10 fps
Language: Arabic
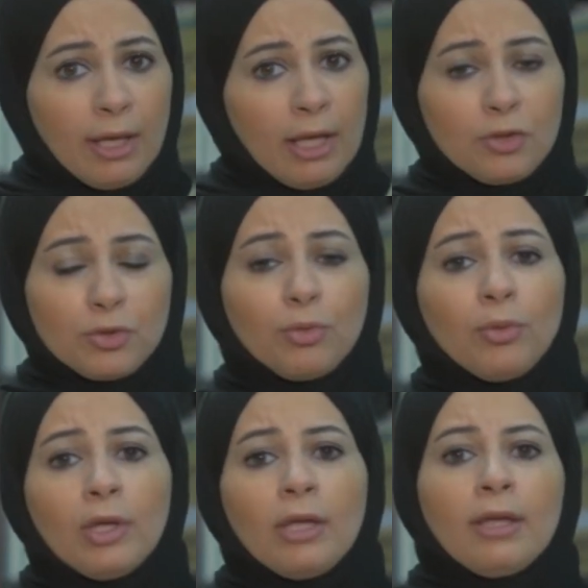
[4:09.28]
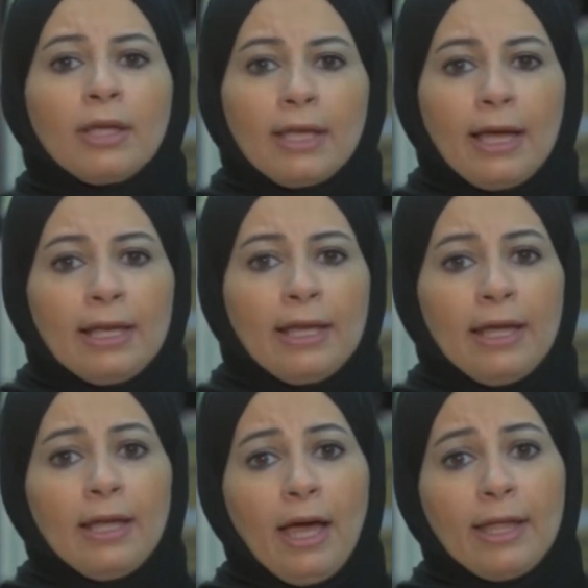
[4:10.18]
قال له شنو قال له
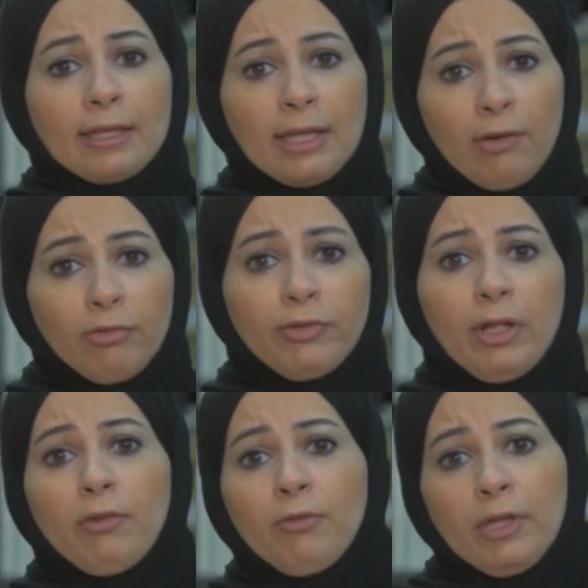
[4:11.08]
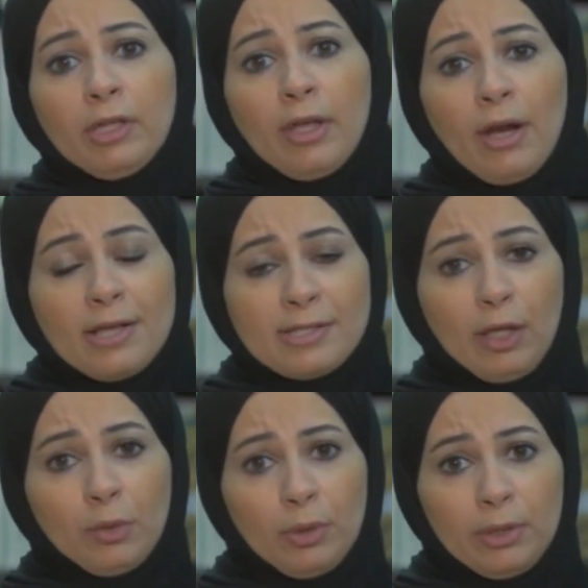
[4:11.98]
أتكفل في
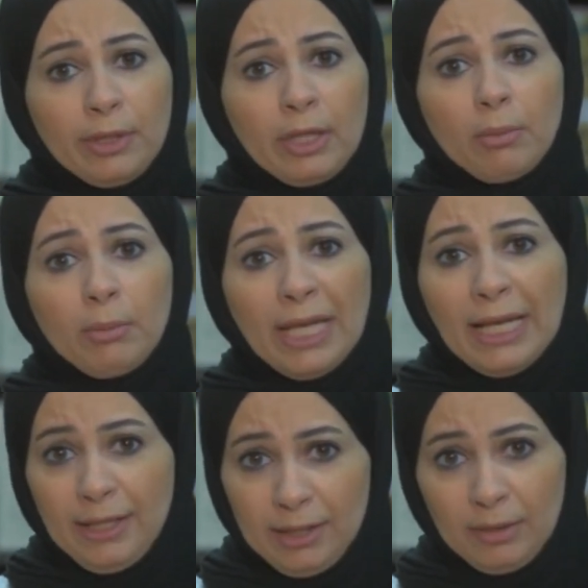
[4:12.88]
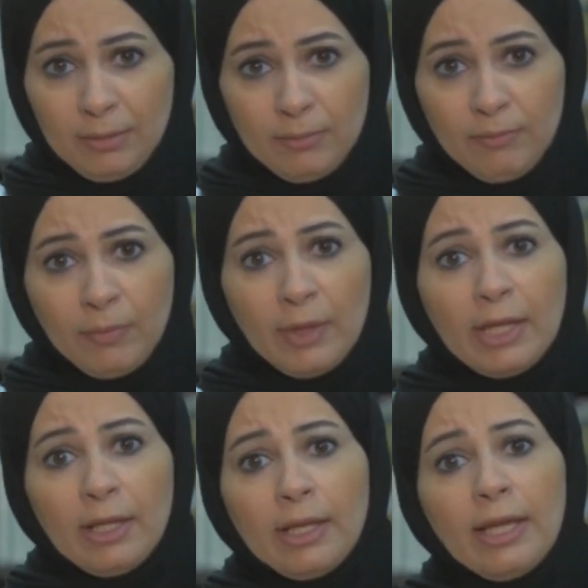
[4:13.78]
دراسة ولدك من الحين
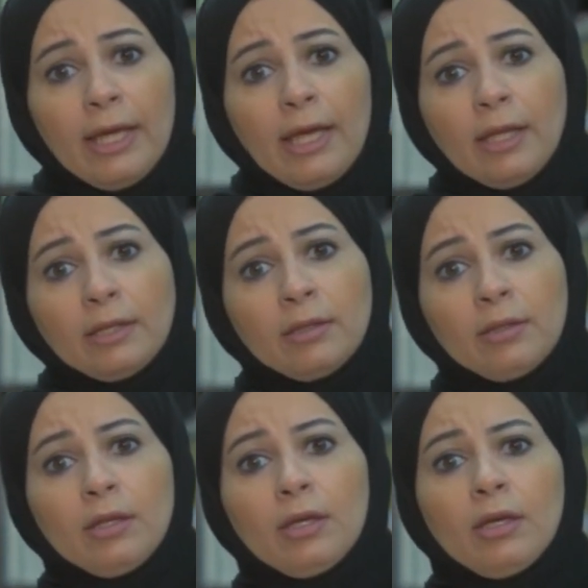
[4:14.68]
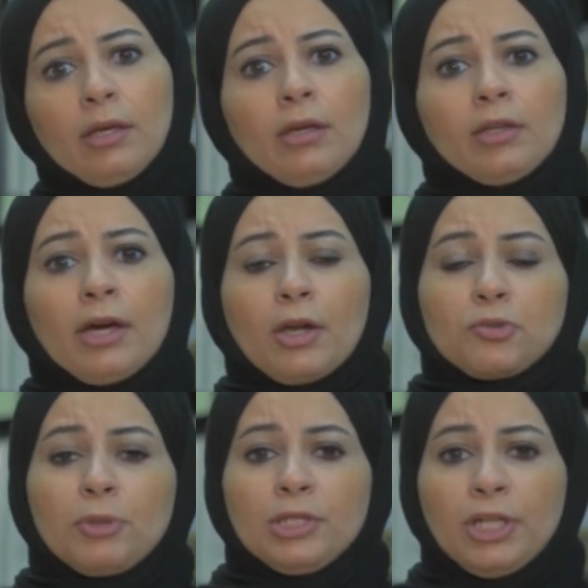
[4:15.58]
لين
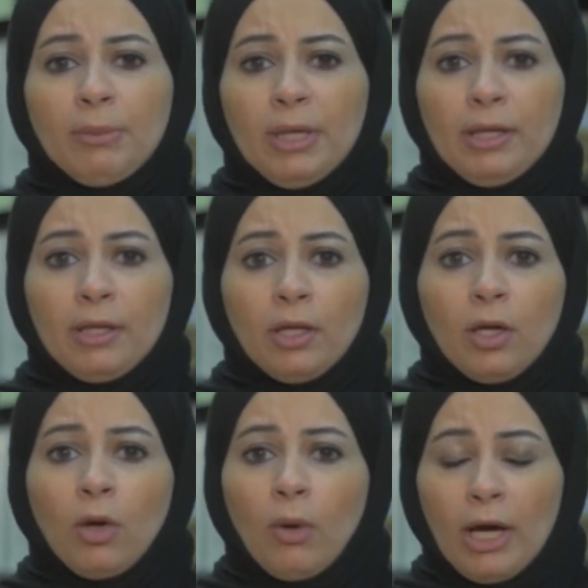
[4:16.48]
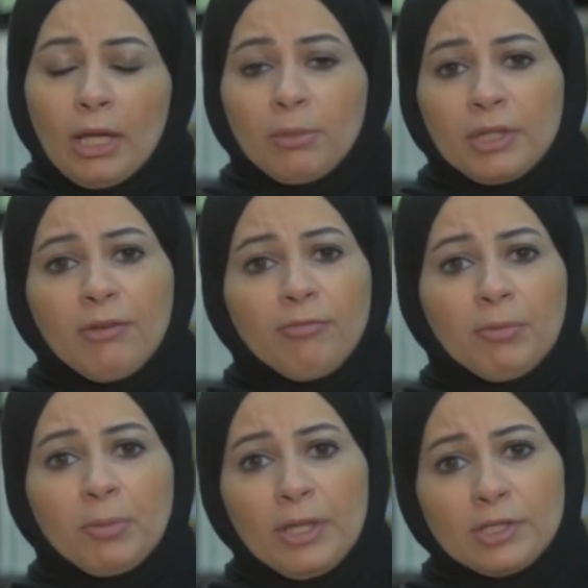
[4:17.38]
يتخرج من الجامعة أنا
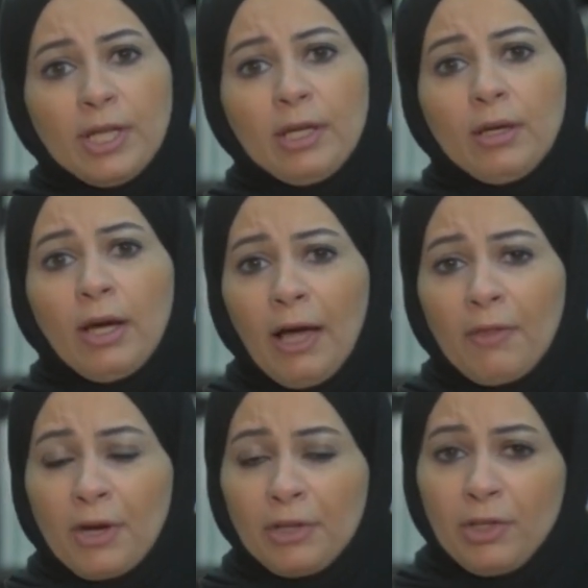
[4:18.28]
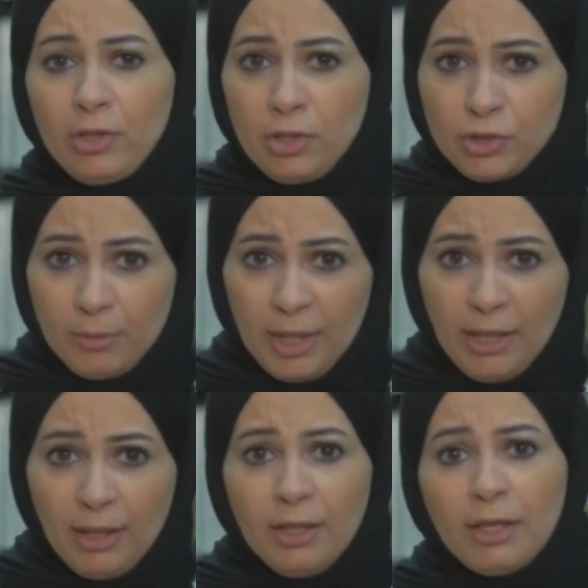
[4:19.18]
متكفل بكل شيء هذا ردا
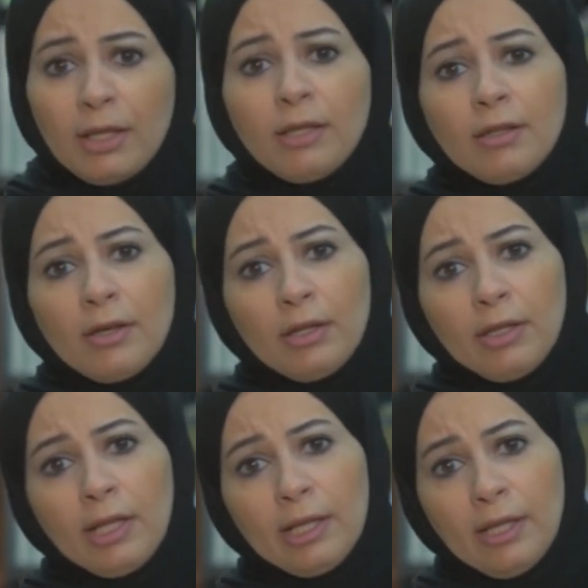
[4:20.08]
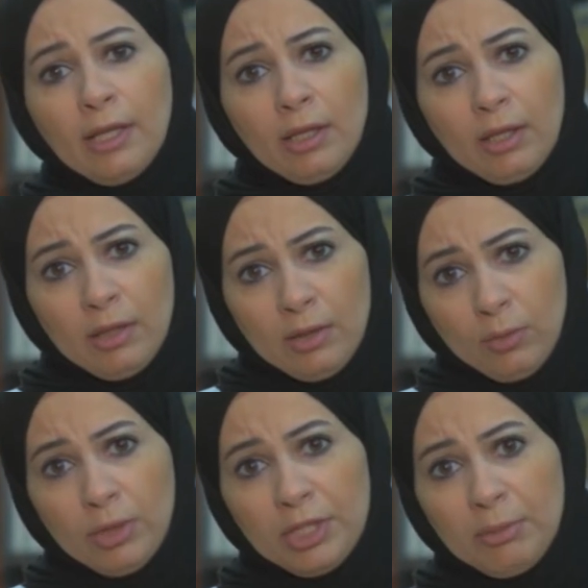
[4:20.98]
للجميل أنك أنت رديت لي
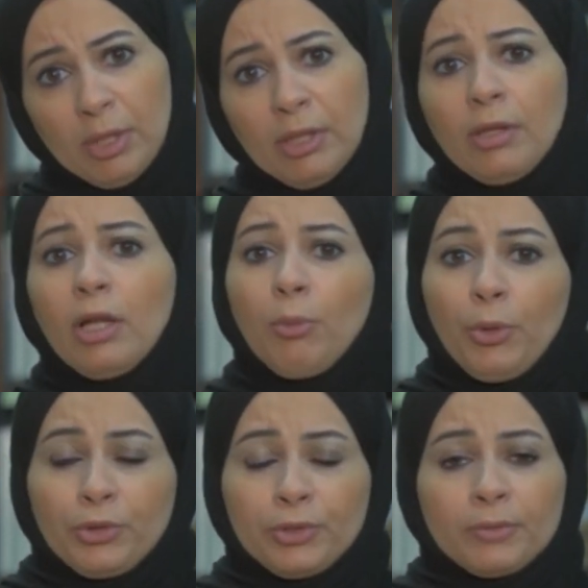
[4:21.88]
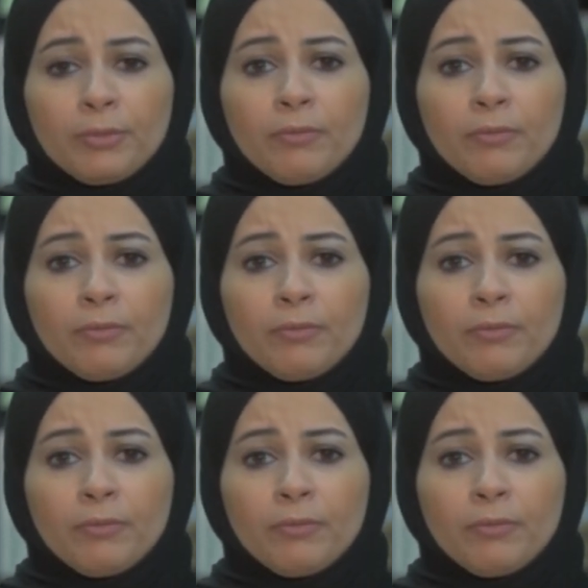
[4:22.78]
ولدي من الموت